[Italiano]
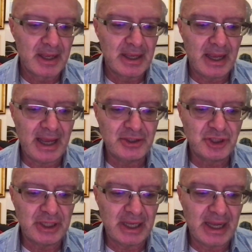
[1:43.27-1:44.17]
ha
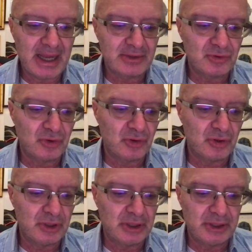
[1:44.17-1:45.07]

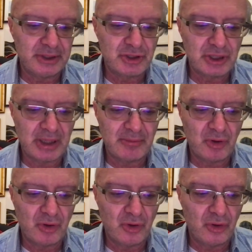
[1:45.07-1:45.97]
generato, eh,
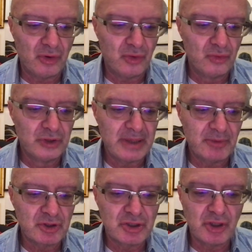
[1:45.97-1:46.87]
diciamo,
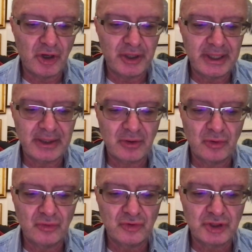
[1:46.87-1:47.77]
un'emozione
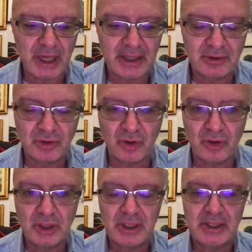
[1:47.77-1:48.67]
con un
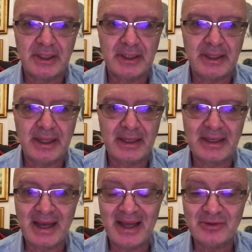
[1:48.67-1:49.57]
certo eh,
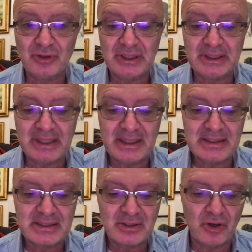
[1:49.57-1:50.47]
grado di
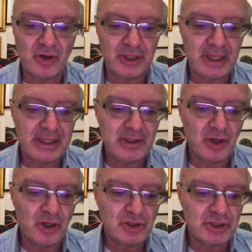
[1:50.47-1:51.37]
tensione,
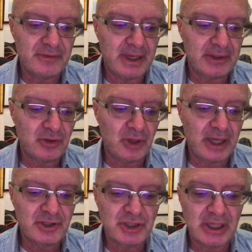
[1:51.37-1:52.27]
io oggi vado
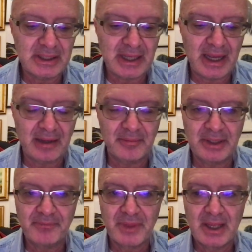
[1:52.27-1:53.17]
a
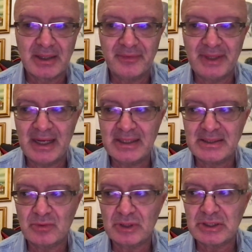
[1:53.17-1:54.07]
cercarmi delle
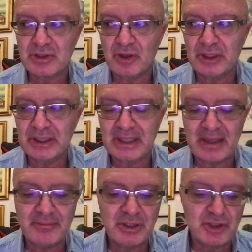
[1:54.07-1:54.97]
situazioni
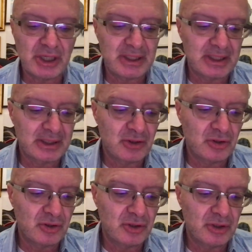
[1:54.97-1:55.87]
che mi
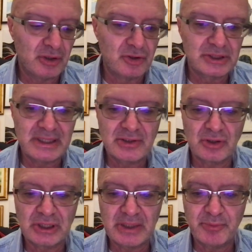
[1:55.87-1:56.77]
generino eh, lo
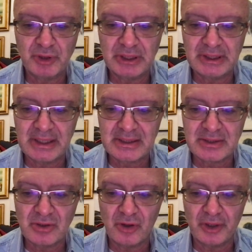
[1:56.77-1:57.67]
stesso tipo di
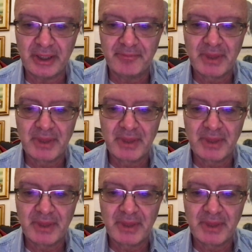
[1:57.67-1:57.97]
tensione